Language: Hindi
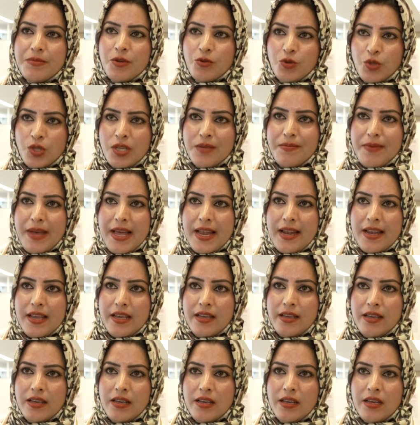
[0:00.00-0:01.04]
में उससे पहले
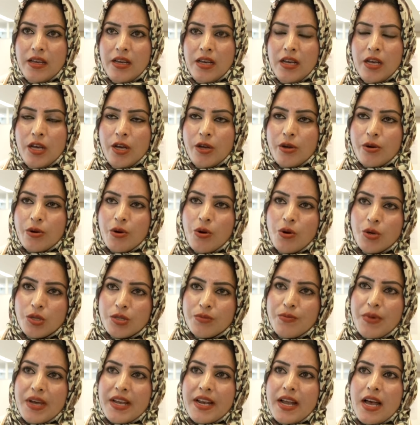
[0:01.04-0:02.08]

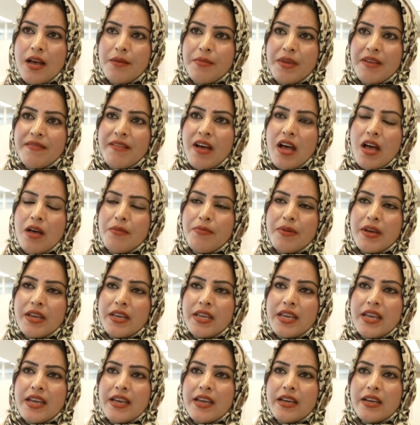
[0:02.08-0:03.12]
रोज़मर्रा हमें वहाँ पर
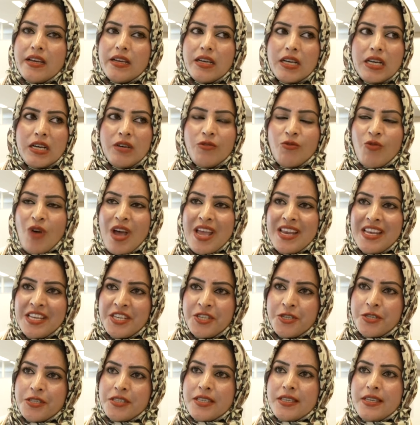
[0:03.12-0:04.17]
ये
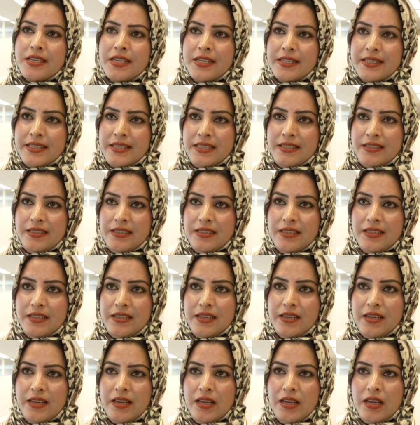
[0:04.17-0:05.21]
वायलेशनस क्रिएट करते
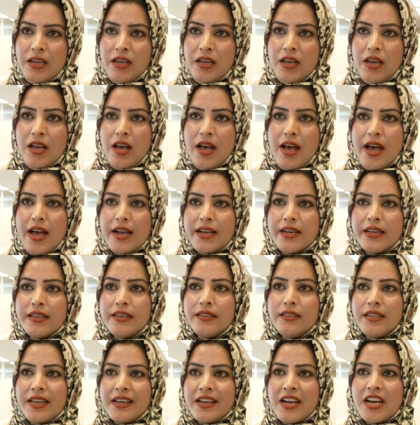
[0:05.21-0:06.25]
थे अगर
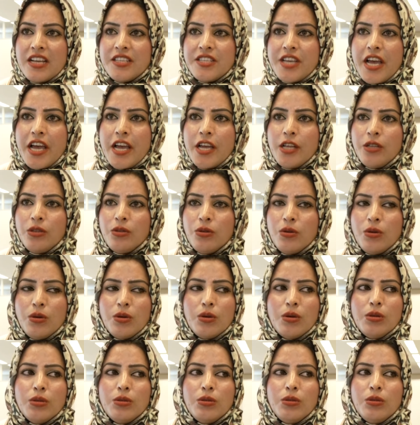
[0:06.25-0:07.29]
देखा जाए तो
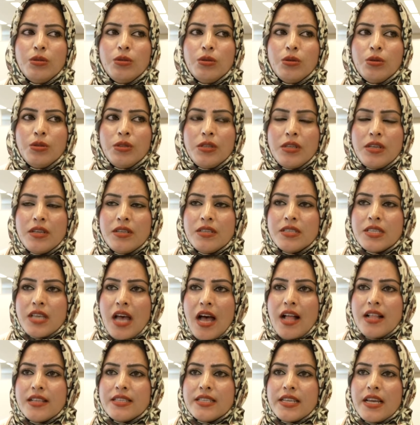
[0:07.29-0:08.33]
दो तीन
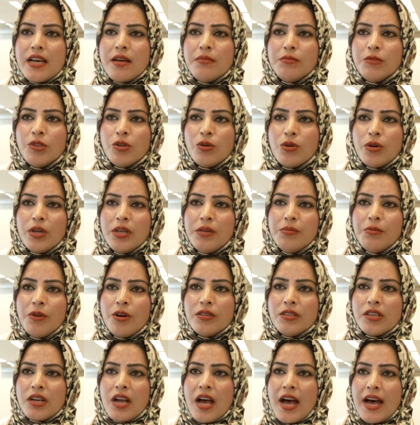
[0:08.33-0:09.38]
साल से हम थोड़ी
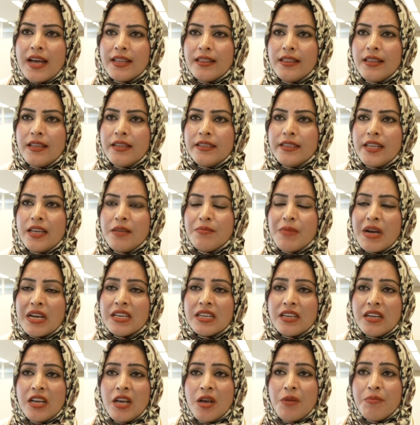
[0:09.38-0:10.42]
बहुत राहत लेते हैं
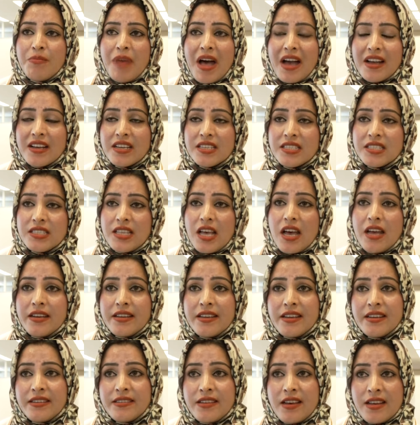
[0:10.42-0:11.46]
मगर पाकिस्तान
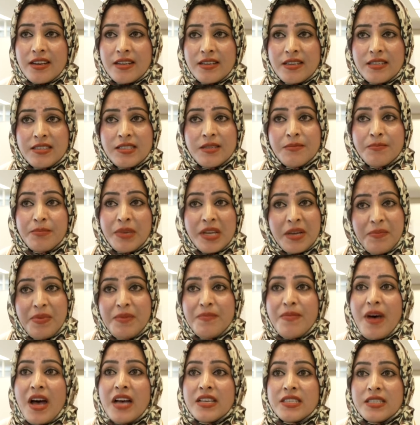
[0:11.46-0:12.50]
के टेररिज्म फिर भी
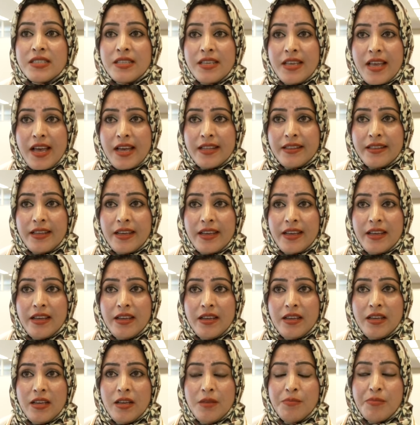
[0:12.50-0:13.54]
बाज नहीं आते हैं
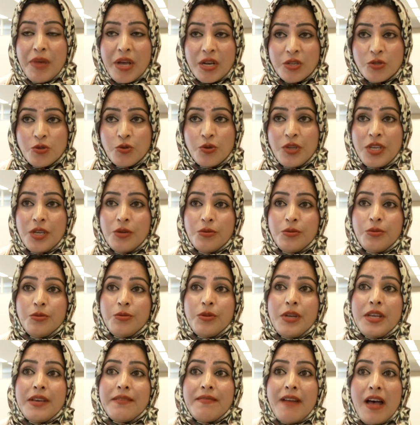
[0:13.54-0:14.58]
परसों ही
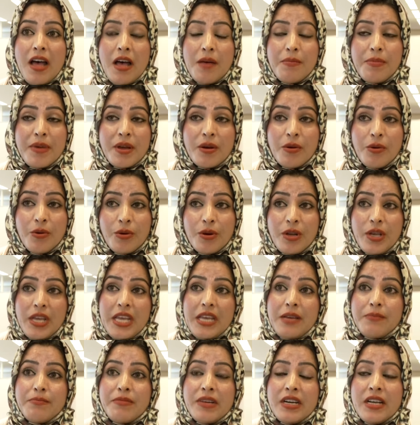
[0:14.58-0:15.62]
उन्होंने वहाँ पर और
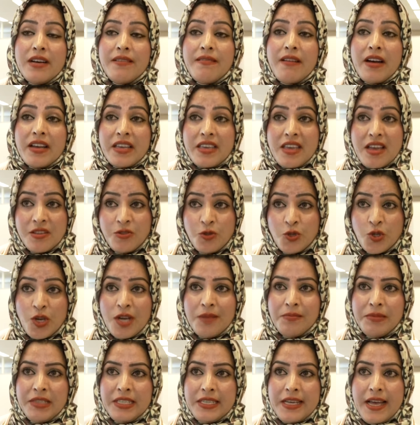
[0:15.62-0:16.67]
एक बड़ा वाक्य
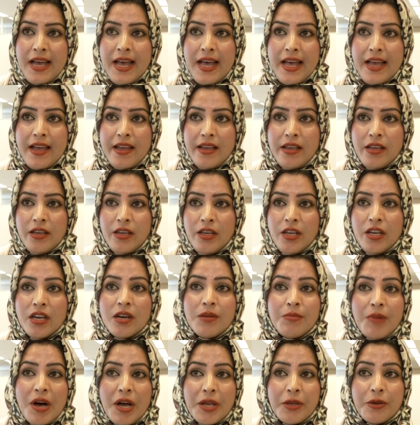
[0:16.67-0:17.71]
अंजाम दिया है
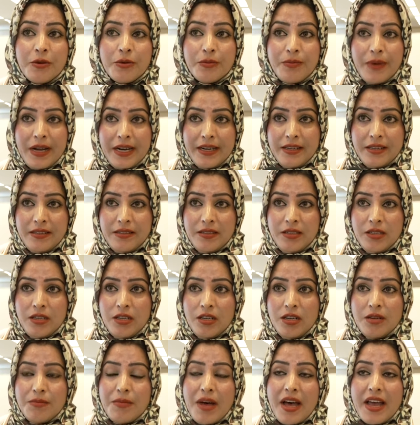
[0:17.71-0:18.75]
हमायू भट्ट
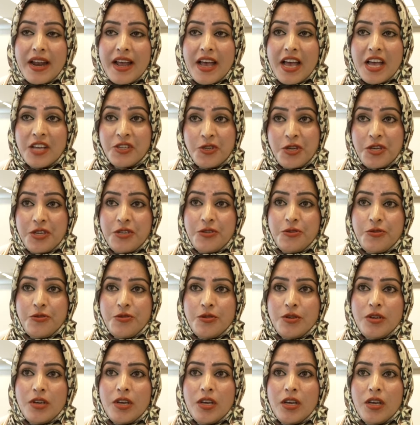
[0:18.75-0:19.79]
हमारा आशीष
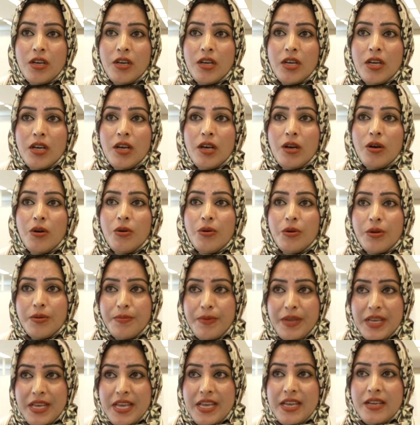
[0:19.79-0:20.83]
और
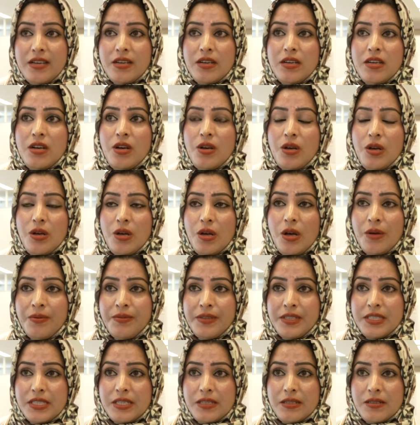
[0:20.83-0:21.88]
भी एक
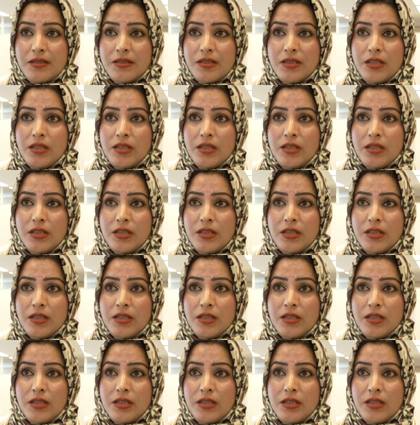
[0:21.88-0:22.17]
ऑफिसर